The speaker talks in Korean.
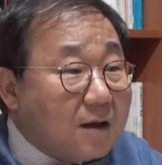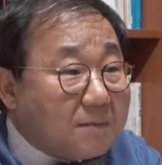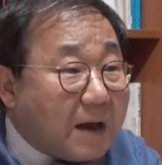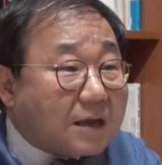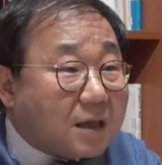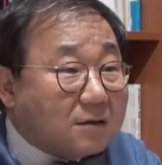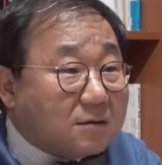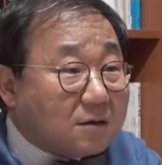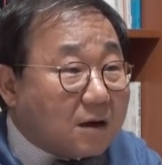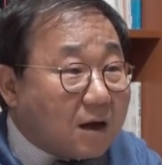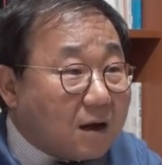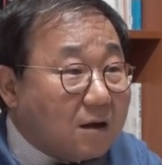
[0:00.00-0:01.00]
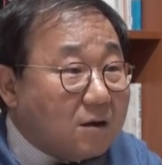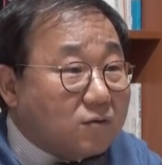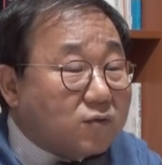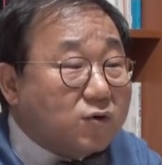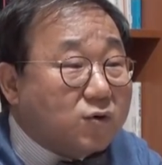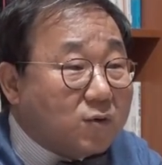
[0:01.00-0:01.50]
박앤크가
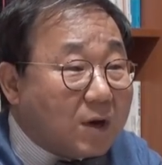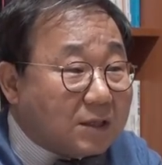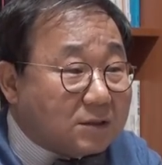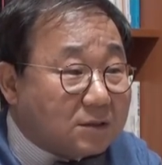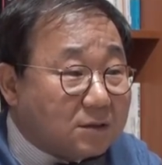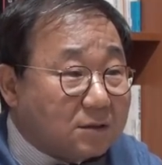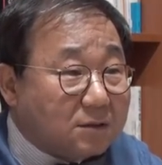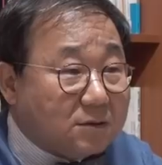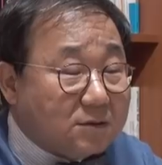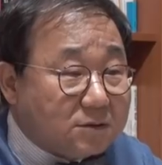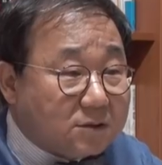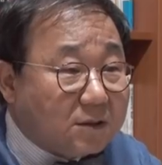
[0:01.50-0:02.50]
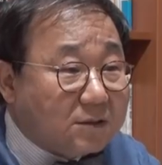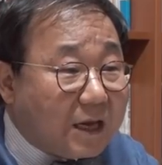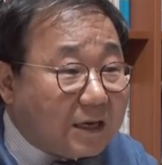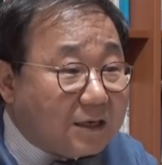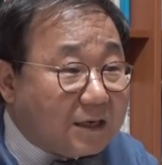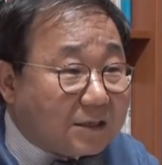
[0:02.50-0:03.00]
훌륭한
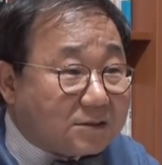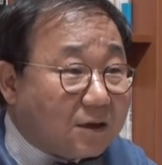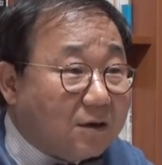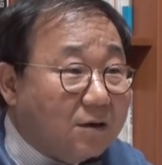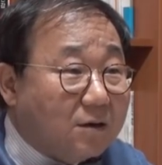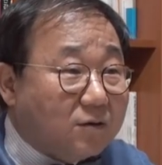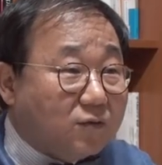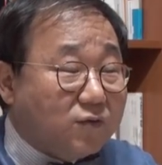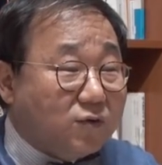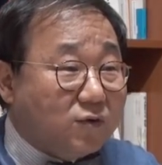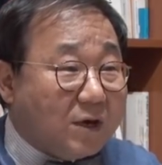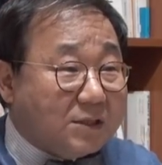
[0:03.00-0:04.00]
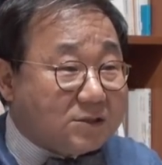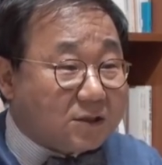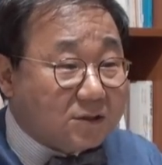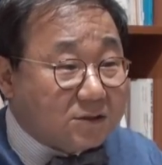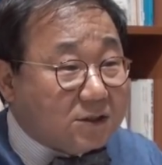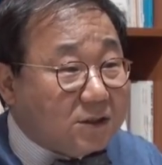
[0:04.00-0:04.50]
정당인에서 훌륭한
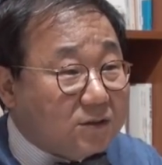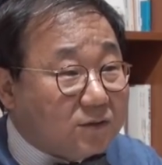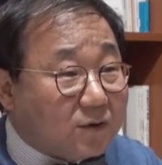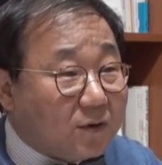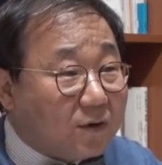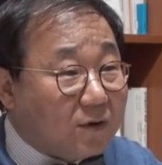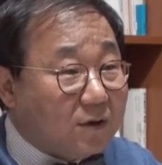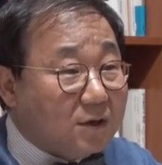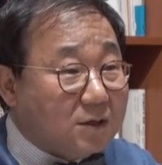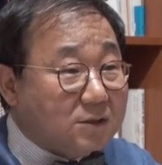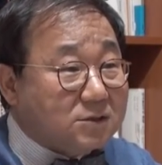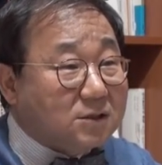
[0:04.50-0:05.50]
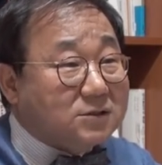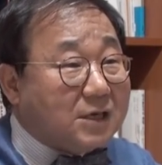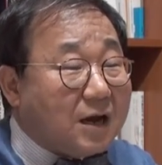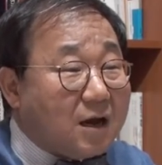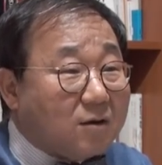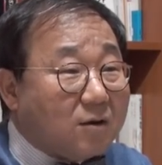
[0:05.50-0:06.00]
정치인으로
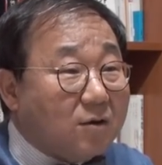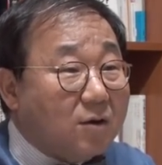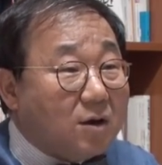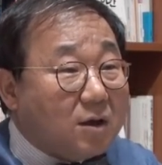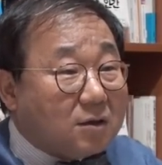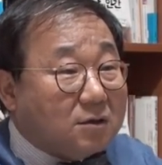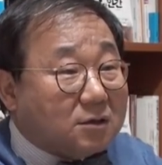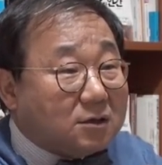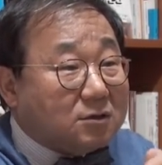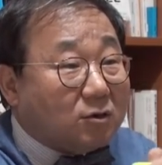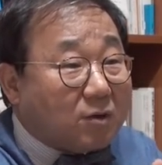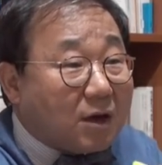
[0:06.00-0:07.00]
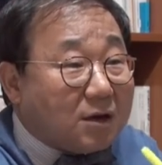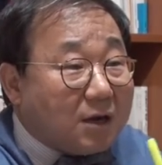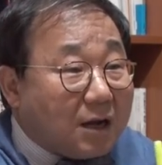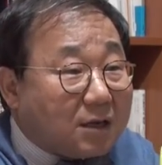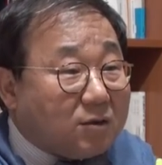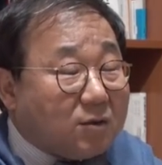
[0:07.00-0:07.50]
성장하기 그런 역할을
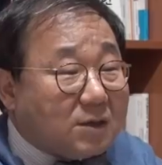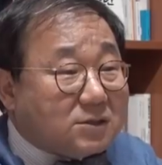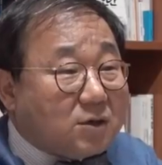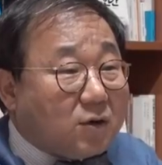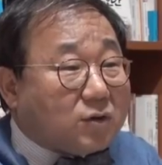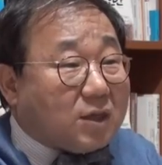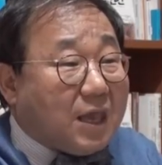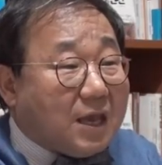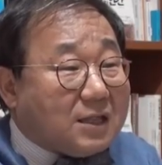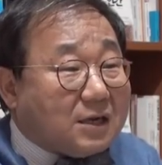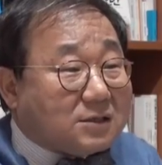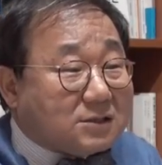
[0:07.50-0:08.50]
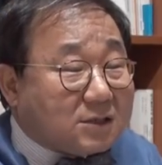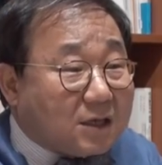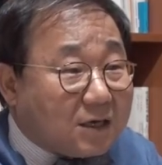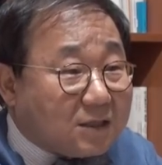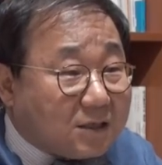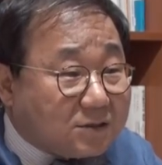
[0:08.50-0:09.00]
하기 위해서 어떻게 해야 될
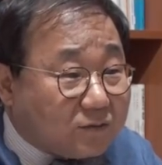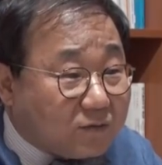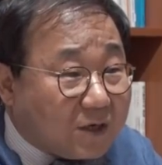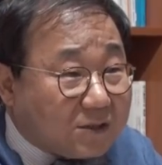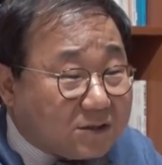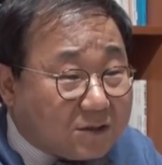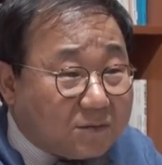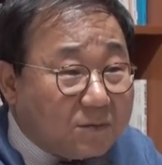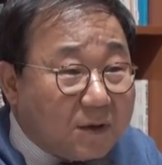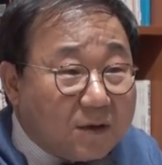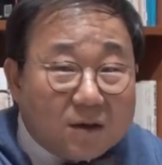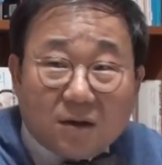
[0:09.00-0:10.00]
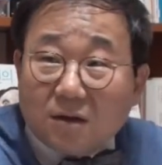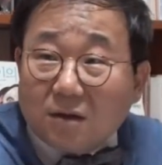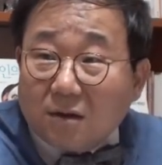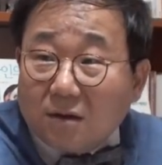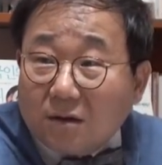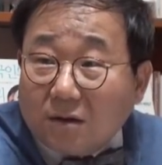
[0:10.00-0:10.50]
것인가에 대해서 우리가 지금
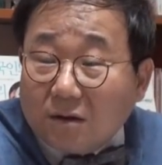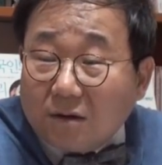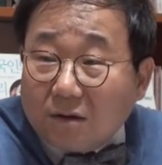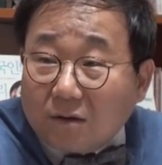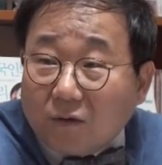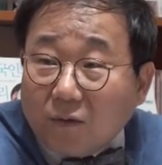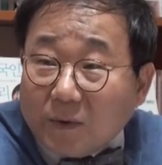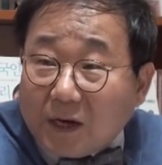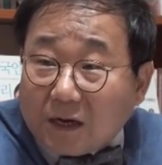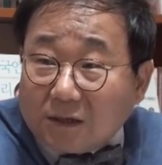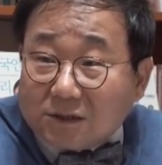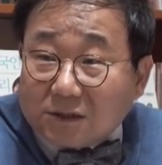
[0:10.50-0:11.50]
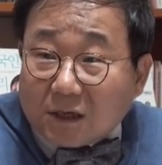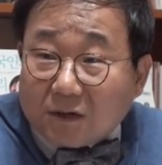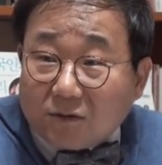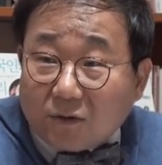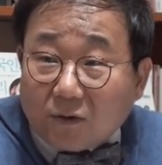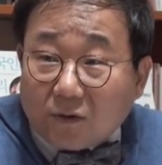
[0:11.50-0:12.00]
고민하는
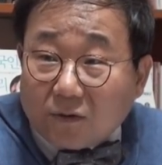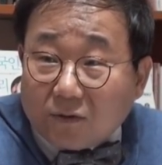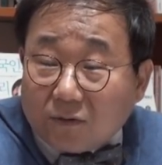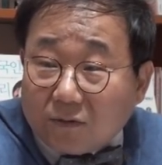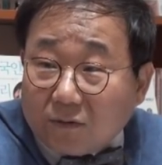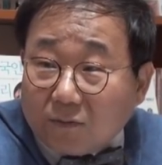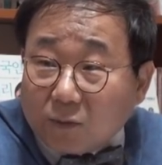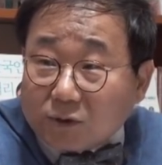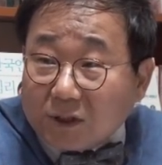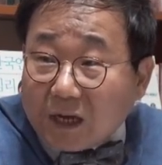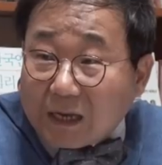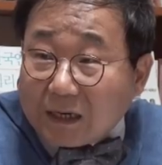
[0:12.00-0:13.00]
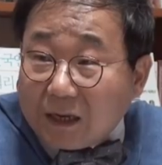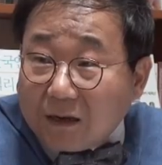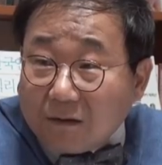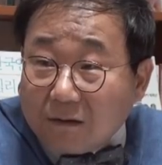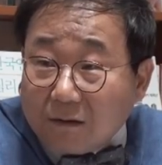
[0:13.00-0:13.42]
시간으로 모신 거 아니에요?